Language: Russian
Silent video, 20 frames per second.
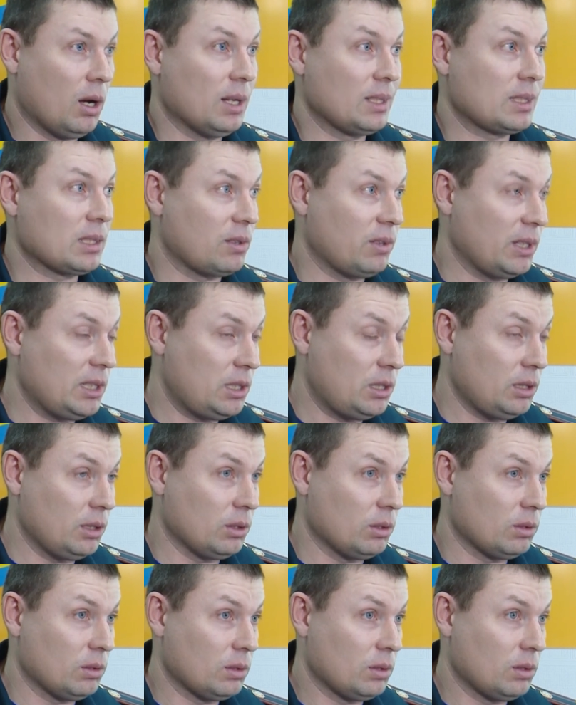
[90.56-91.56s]

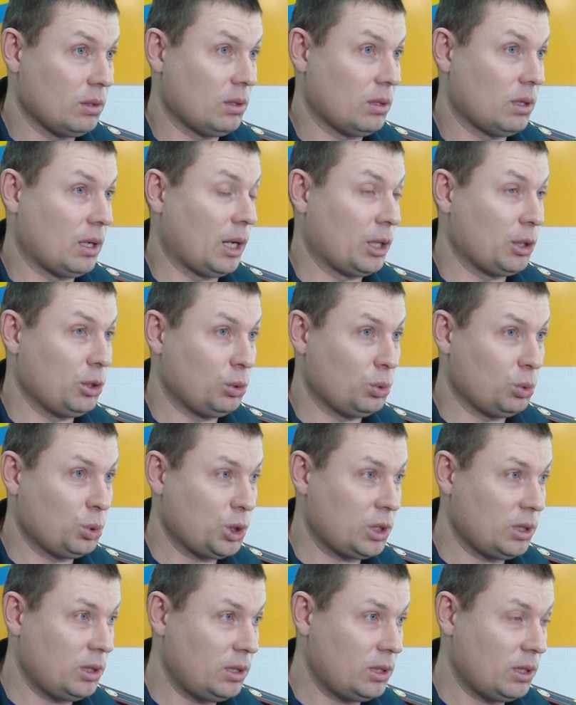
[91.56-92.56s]
схватил
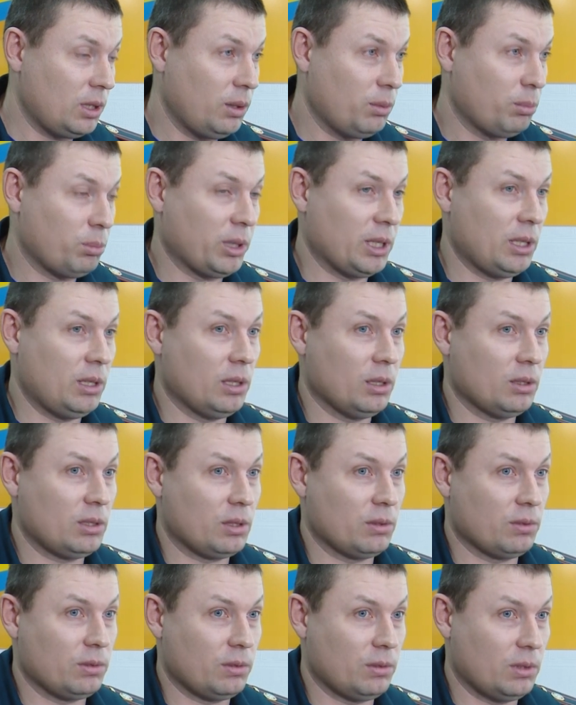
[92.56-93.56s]
огнетушитель,
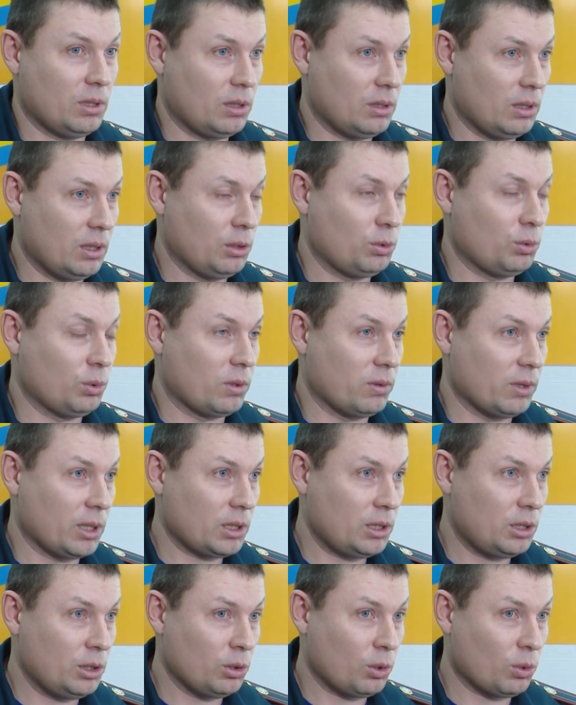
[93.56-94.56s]
поднялся в эту
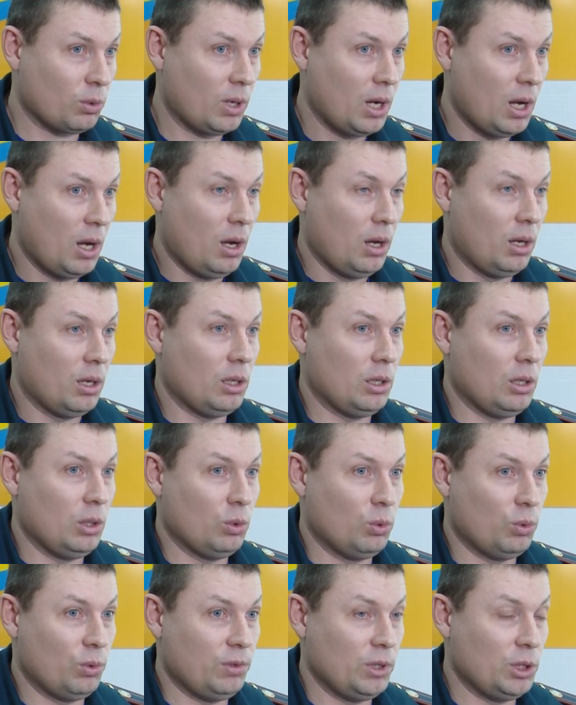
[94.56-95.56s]
квартиру, и
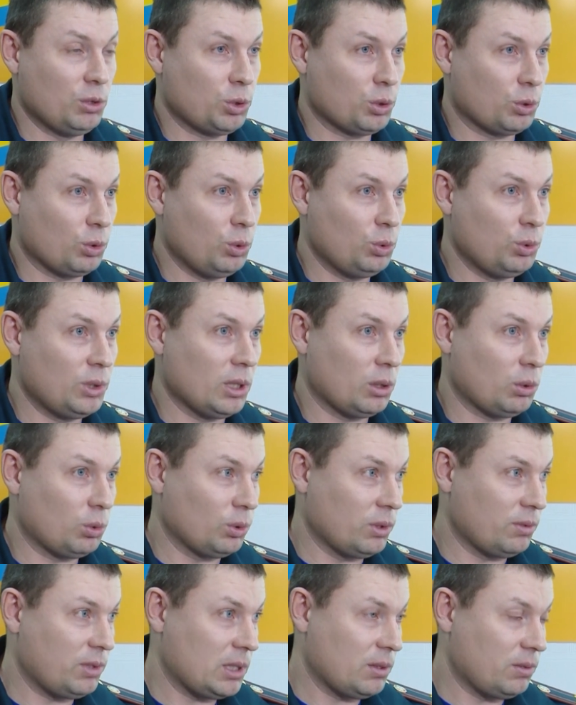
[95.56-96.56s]
увидев, что люди
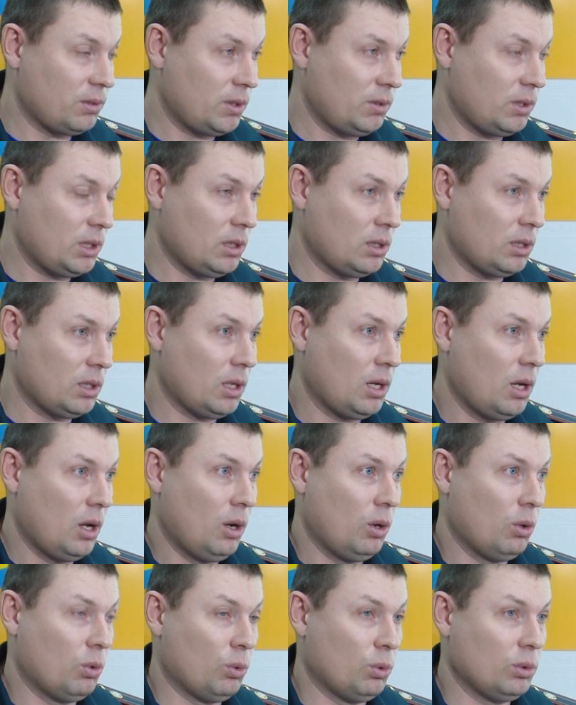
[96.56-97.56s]
оттуда все выведены,
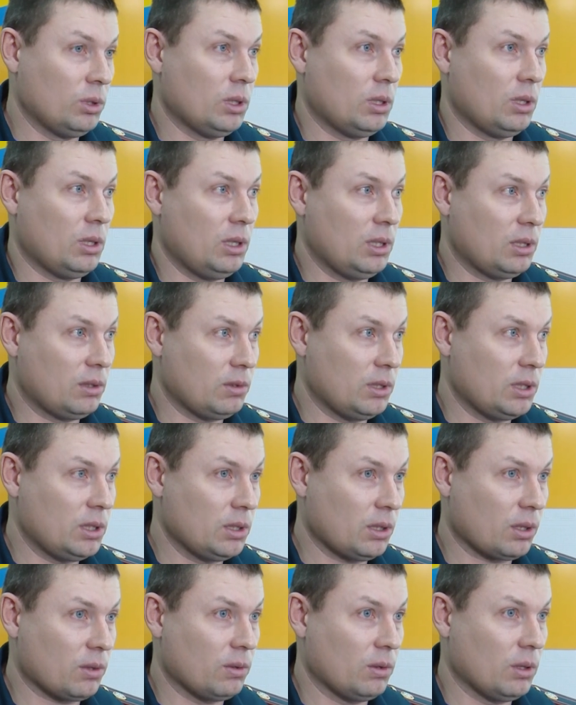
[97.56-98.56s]
он э,
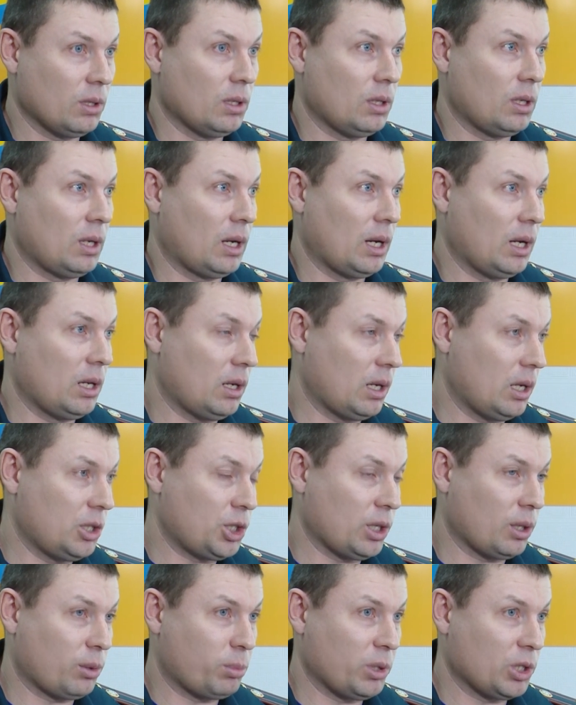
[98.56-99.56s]
ликвидировал а,
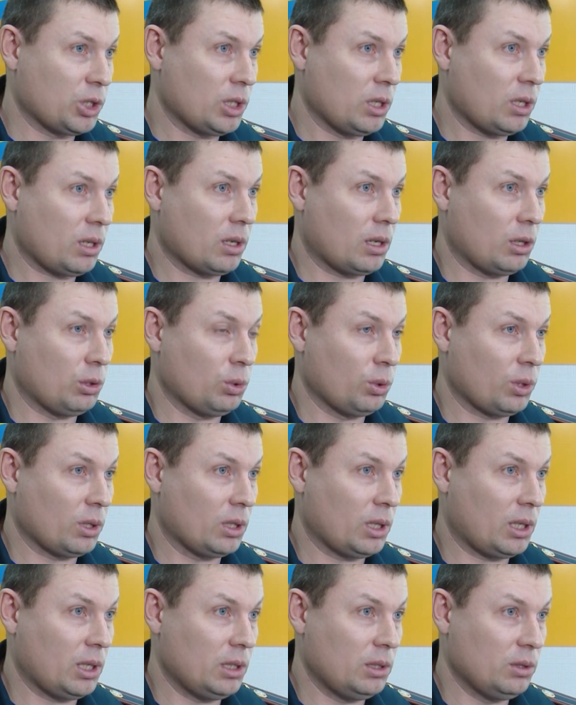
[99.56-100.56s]
очаг пожара, который
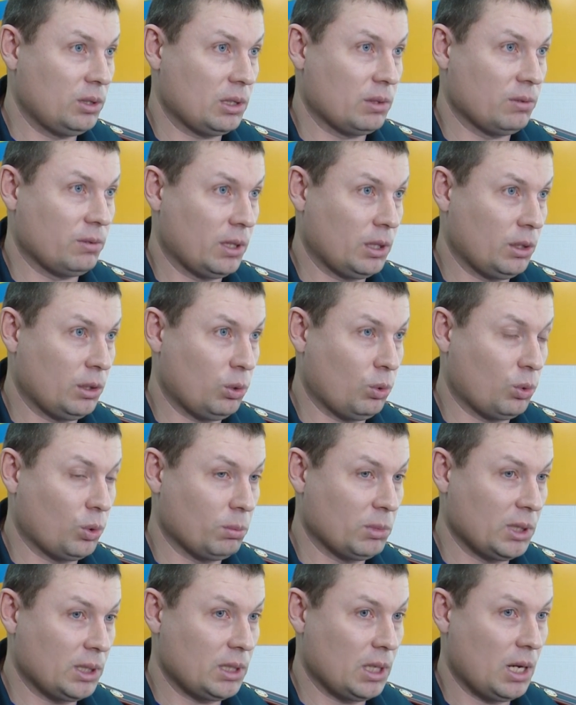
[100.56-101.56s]
находился в ванной
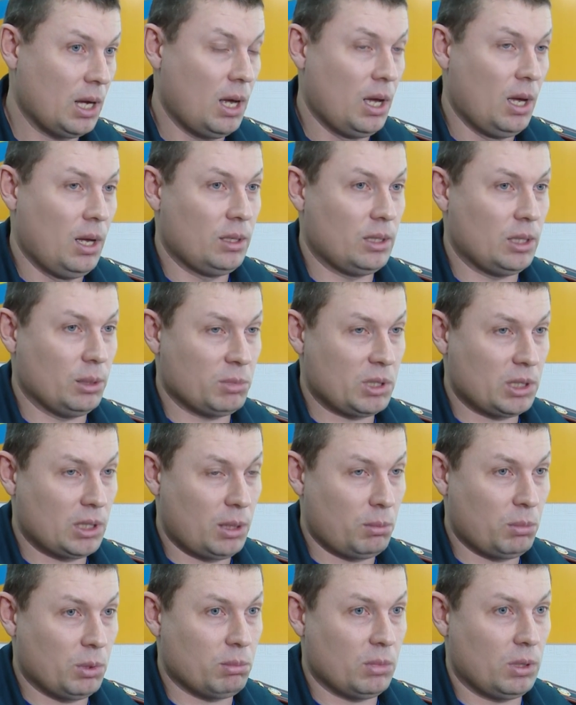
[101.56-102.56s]
комнате. Тем
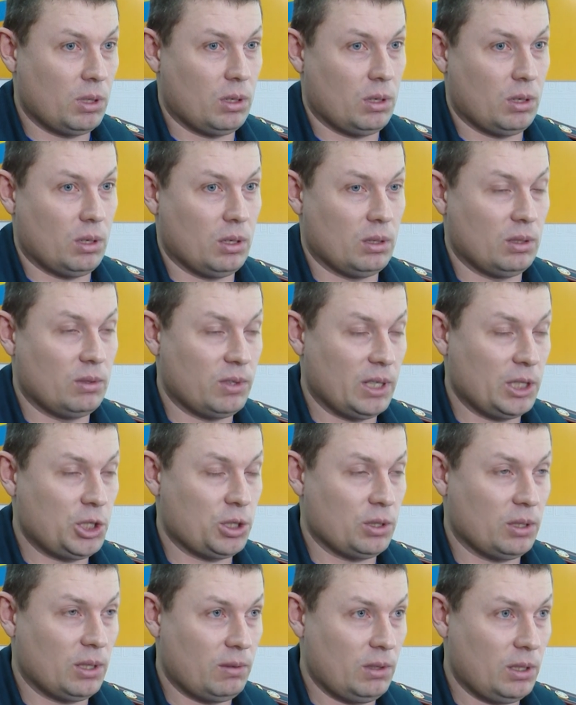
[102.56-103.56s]
самым э, два
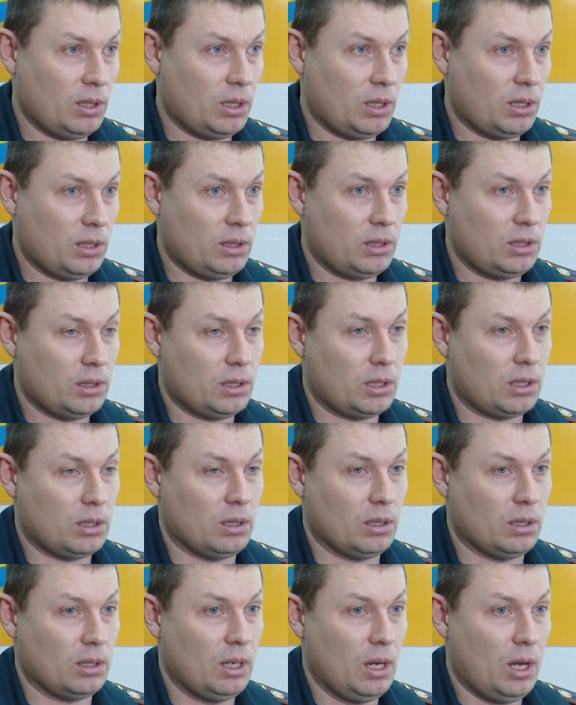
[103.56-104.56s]
человека этих
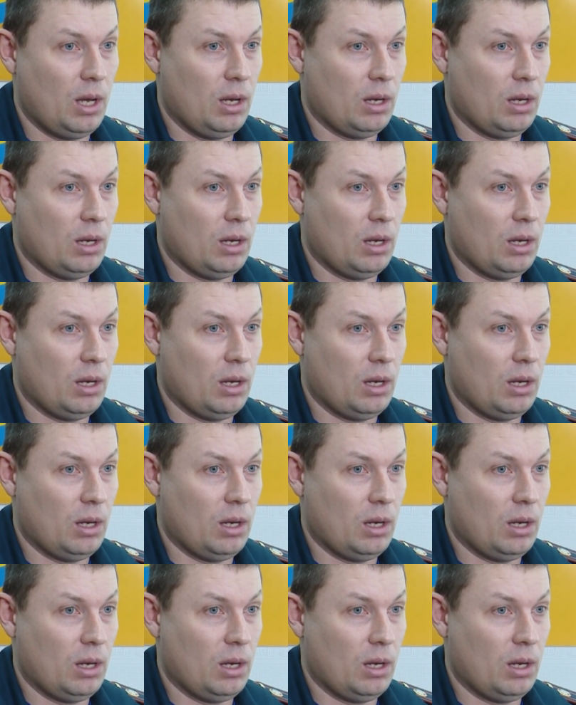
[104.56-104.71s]
э,